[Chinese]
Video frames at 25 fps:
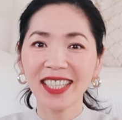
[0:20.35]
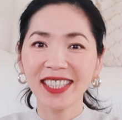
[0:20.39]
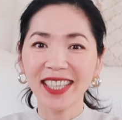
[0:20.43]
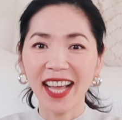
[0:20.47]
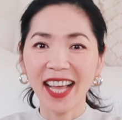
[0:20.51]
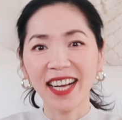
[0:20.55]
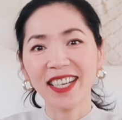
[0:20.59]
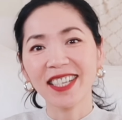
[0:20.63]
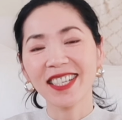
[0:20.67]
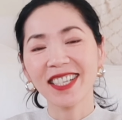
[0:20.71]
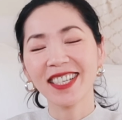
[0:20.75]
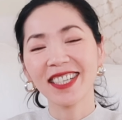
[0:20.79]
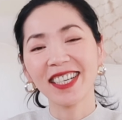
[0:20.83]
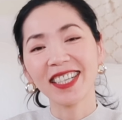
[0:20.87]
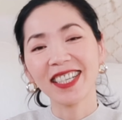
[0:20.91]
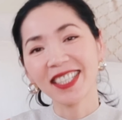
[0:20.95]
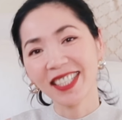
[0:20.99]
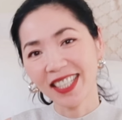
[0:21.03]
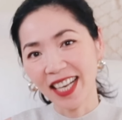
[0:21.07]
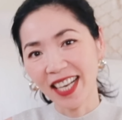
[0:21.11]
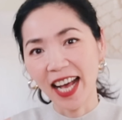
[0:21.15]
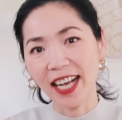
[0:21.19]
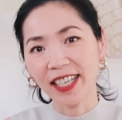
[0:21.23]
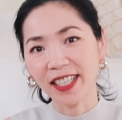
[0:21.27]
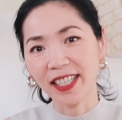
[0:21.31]
但是呢，
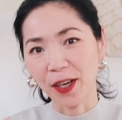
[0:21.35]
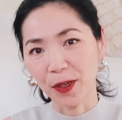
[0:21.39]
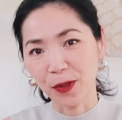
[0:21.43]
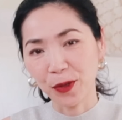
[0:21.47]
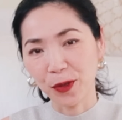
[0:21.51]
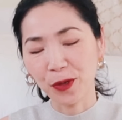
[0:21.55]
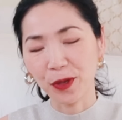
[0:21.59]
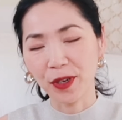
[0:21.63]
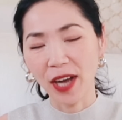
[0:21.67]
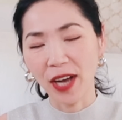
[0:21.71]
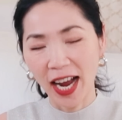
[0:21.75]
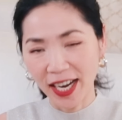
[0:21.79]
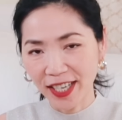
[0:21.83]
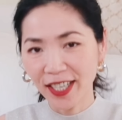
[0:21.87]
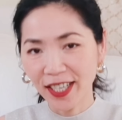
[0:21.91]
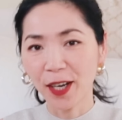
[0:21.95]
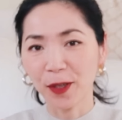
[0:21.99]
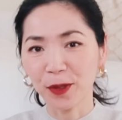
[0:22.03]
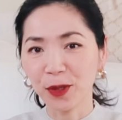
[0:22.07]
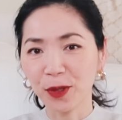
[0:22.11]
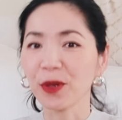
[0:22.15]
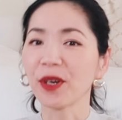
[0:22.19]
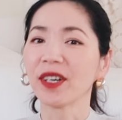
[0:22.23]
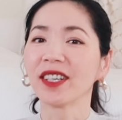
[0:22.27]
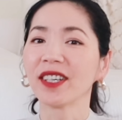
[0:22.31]
思来想去，还是
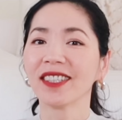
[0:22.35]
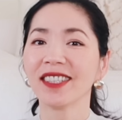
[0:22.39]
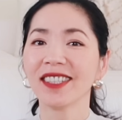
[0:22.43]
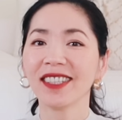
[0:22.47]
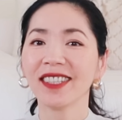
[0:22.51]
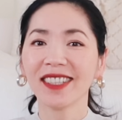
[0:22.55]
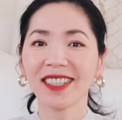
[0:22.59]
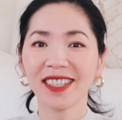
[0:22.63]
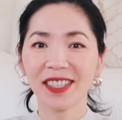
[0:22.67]
要做。